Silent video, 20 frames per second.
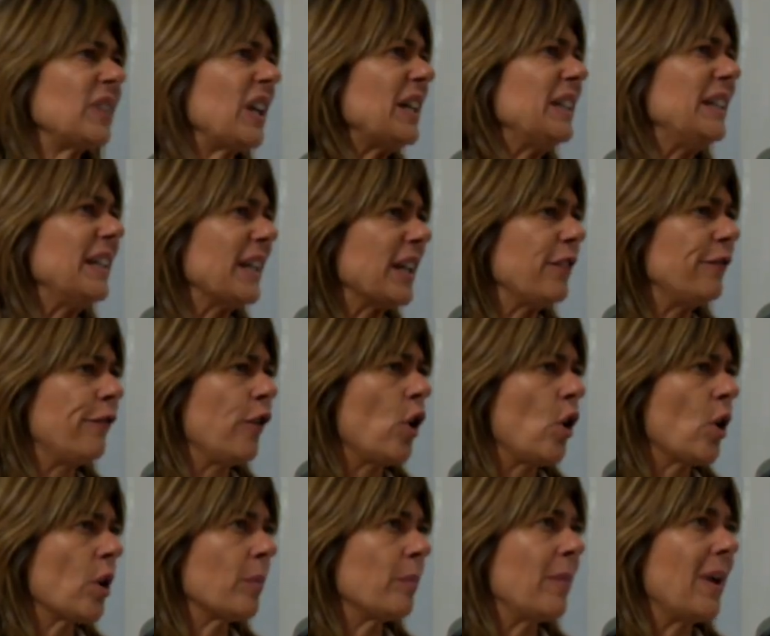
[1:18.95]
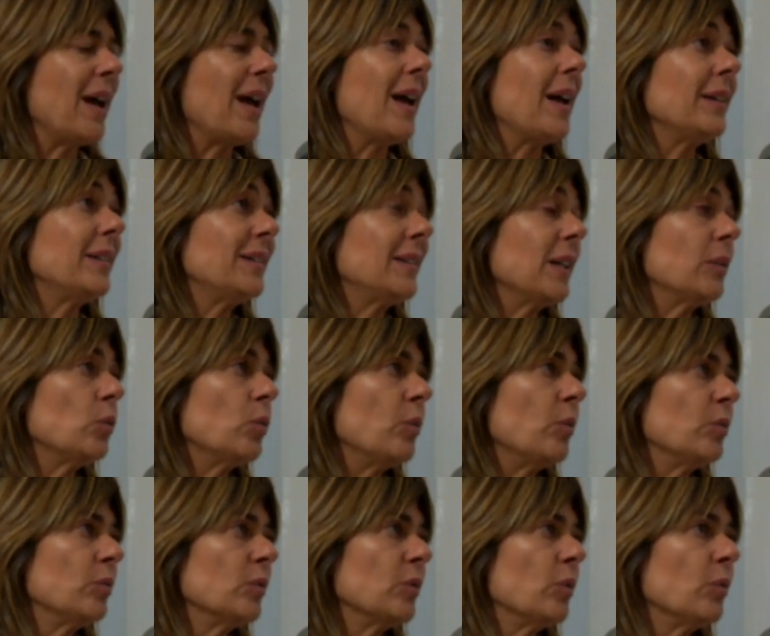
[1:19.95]
di riforme, è stato
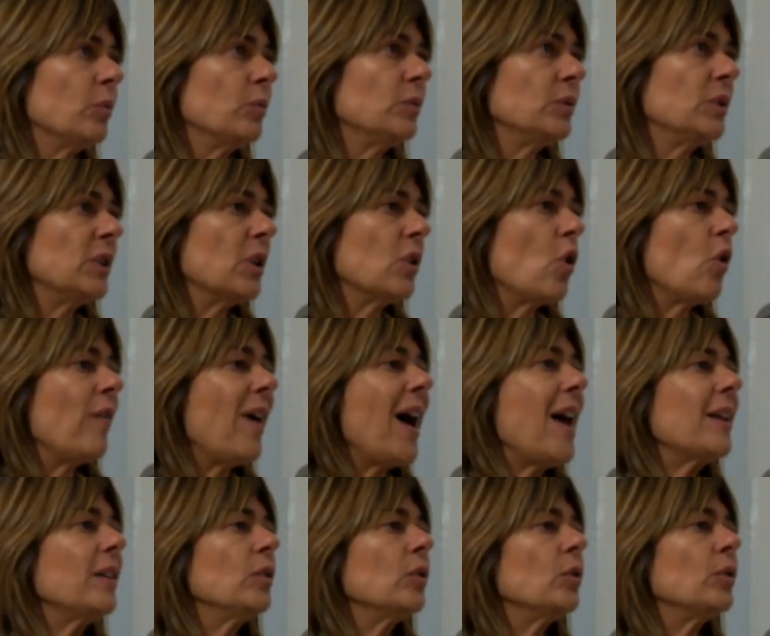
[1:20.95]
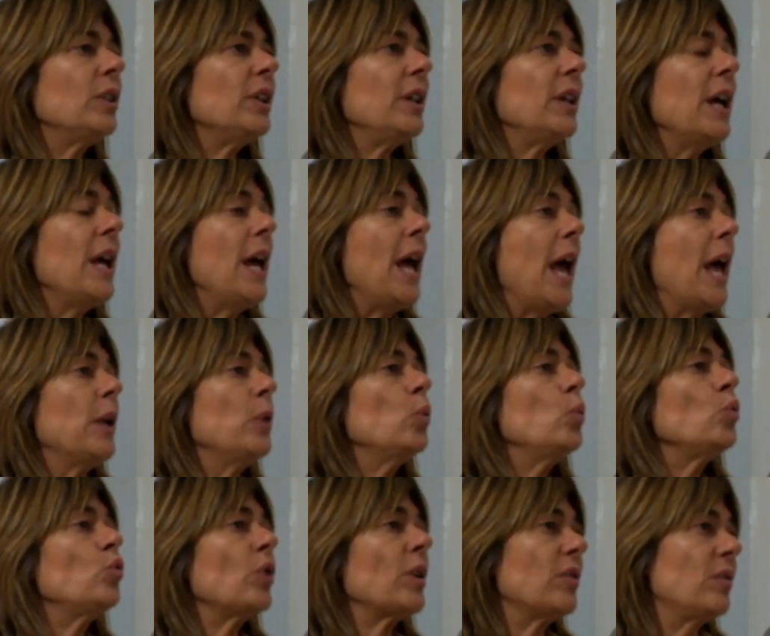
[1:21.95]
un, un, governo di
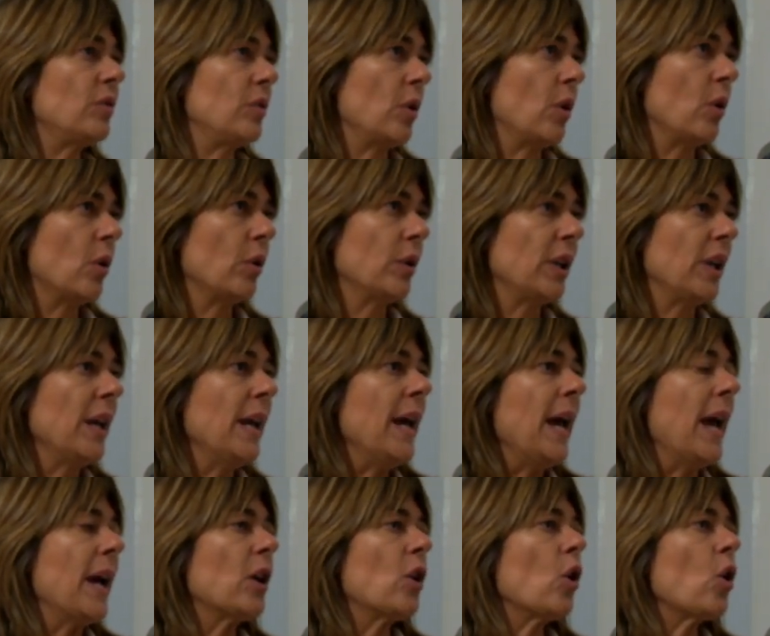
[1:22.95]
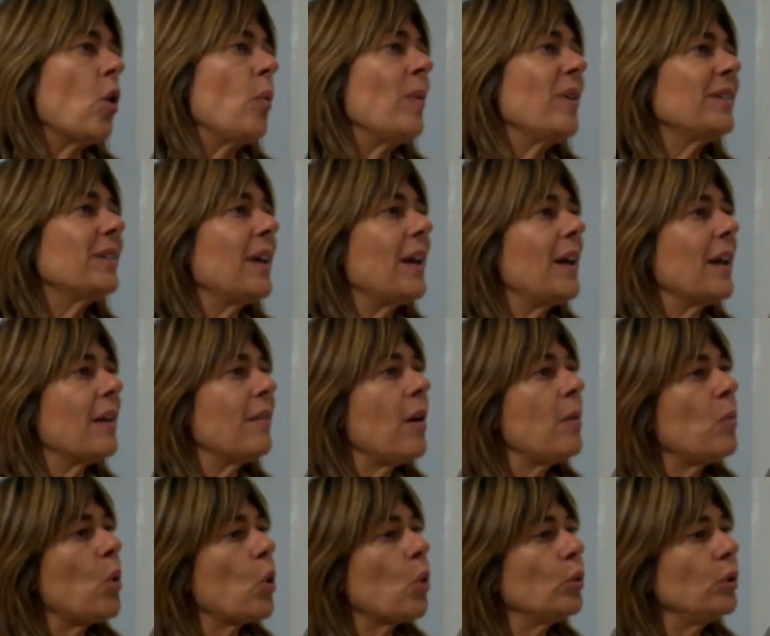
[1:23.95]
enunciazioni, ecco come se
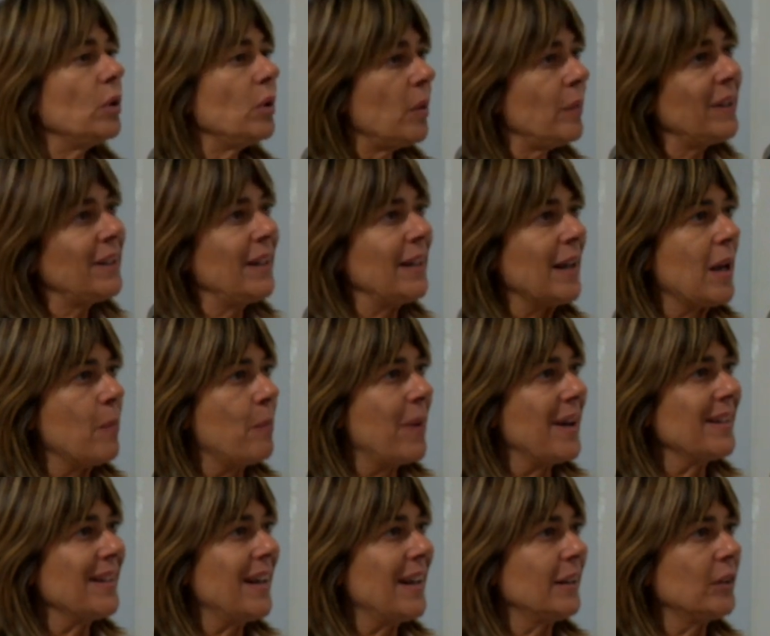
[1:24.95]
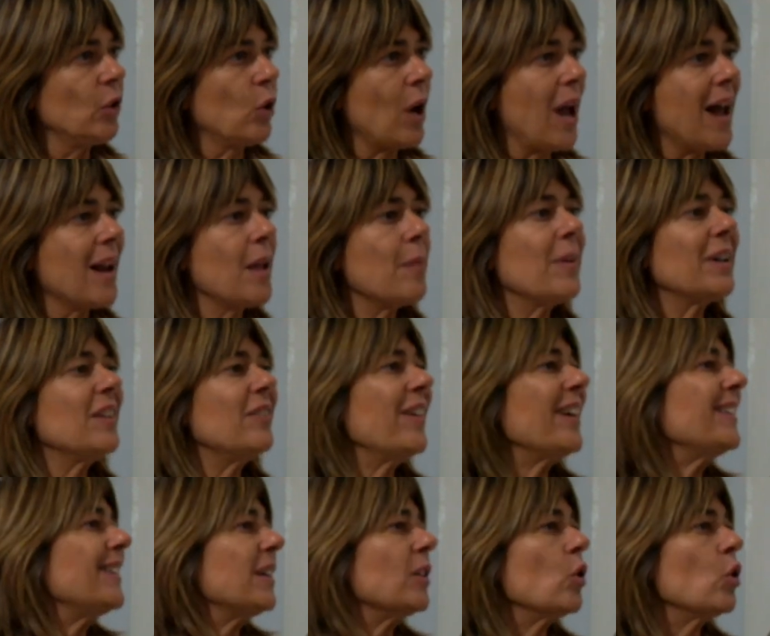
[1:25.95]
eravamo continuamente in campagna elettorale, ma di
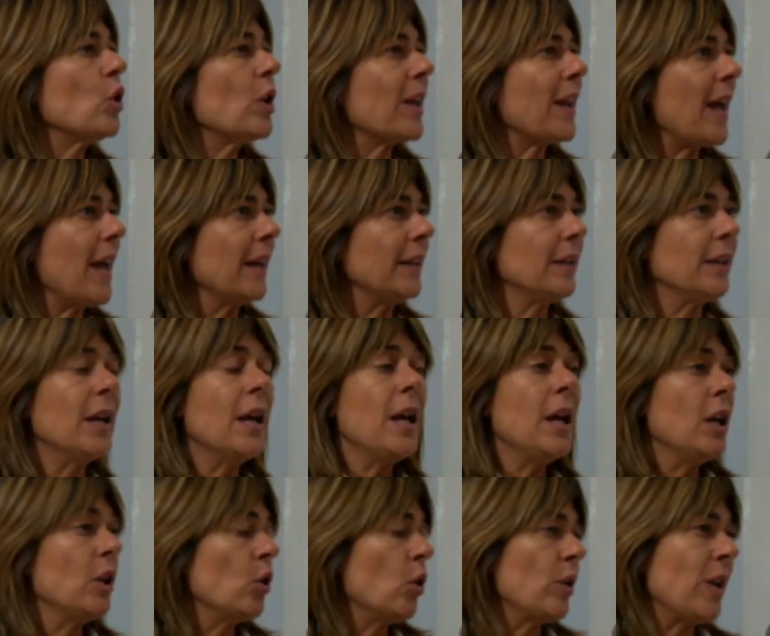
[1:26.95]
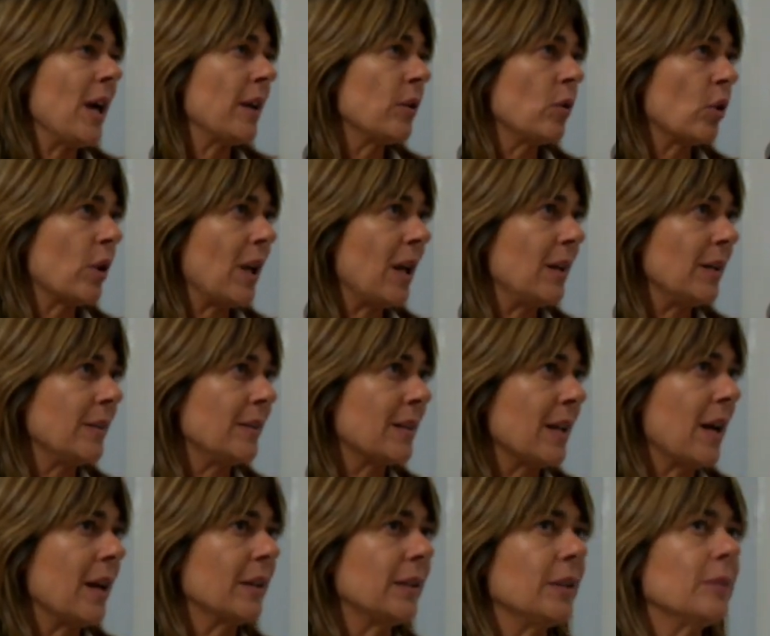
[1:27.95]
fatti concreti non ne hanno
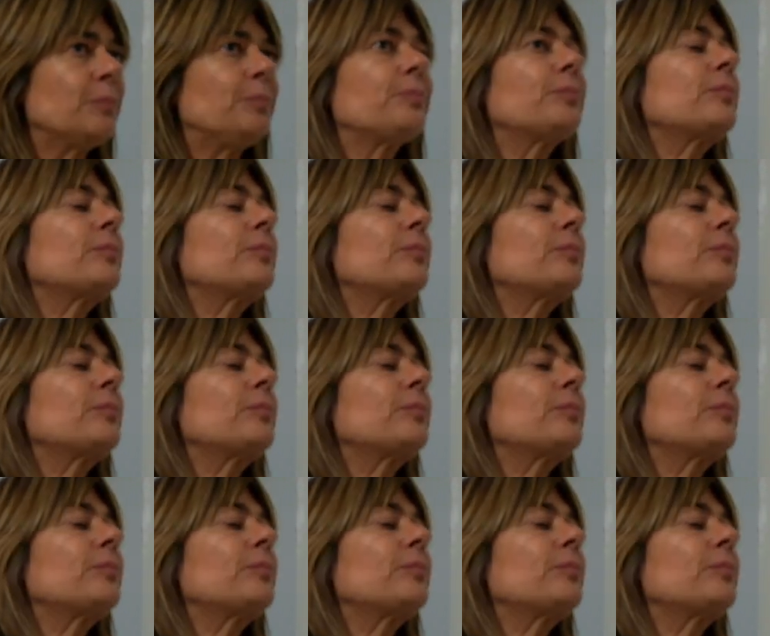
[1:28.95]
realizzati